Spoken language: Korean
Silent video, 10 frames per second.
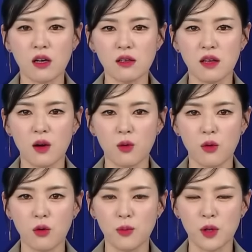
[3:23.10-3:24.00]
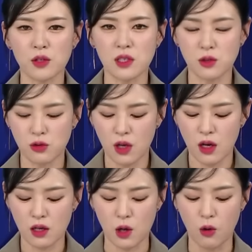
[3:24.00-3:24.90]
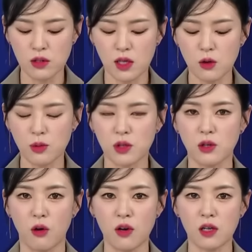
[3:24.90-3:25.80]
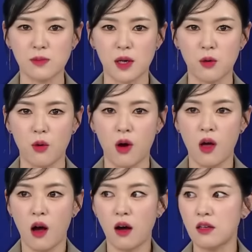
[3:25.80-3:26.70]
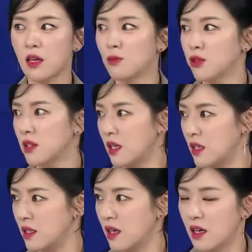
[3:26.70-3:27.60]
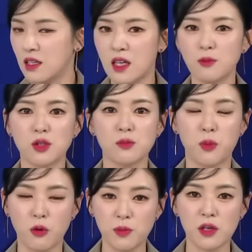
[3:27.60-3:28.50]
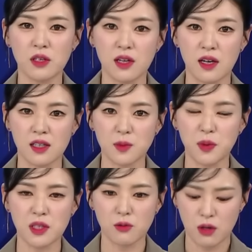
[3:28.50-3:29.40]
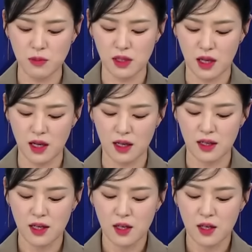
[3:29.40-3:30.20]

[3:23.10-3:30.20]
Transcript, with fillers: 끝나고 며칠 뒤에 경찰로부터 연락을 받고 아, 이게 무슨 난리인가, 이게 무슨 봉변인가 싶었다고 합니다.